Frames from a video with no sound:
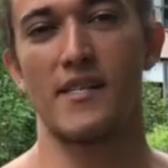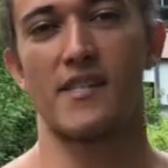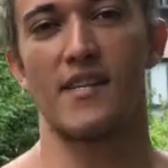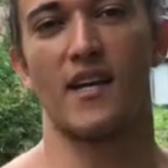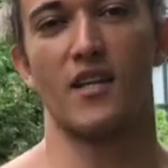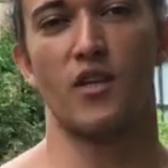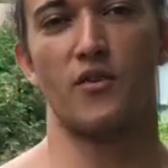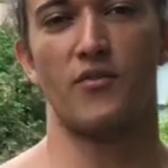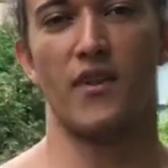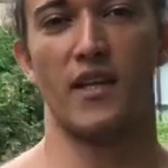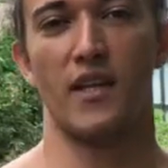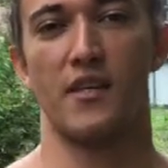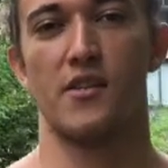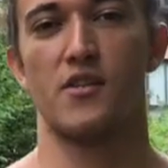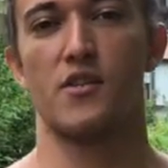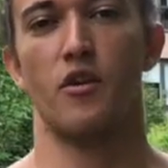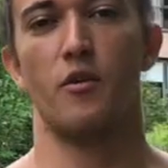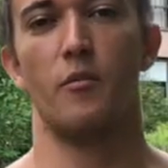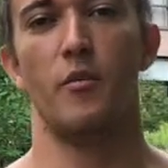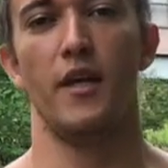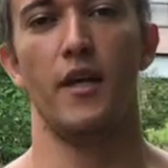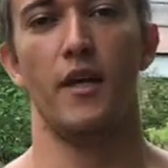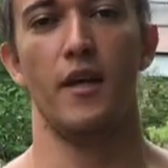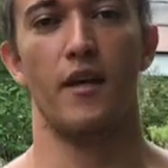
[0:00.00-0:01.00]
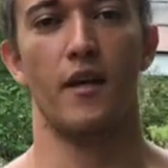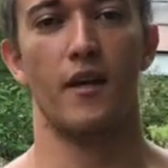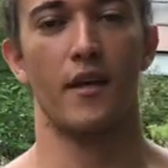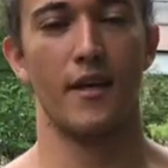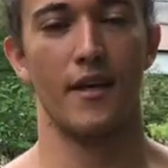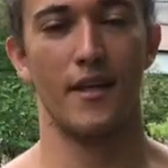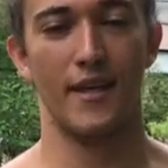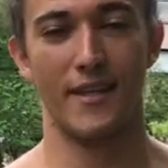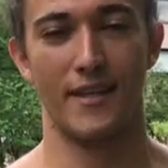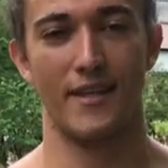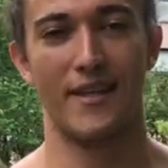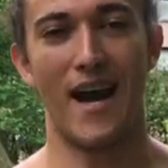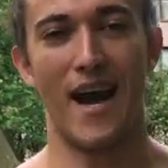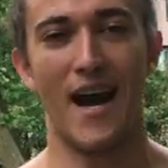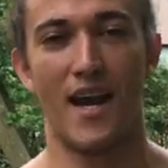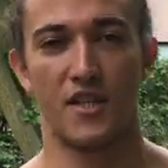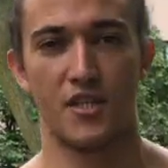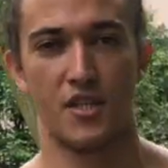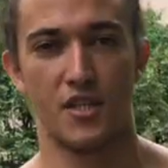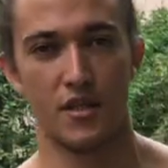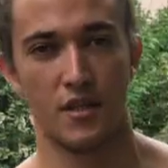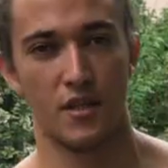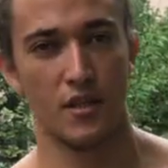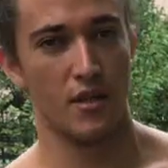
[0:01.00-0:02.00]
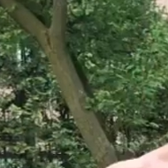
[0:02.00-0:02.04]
passada eu falei sobre idade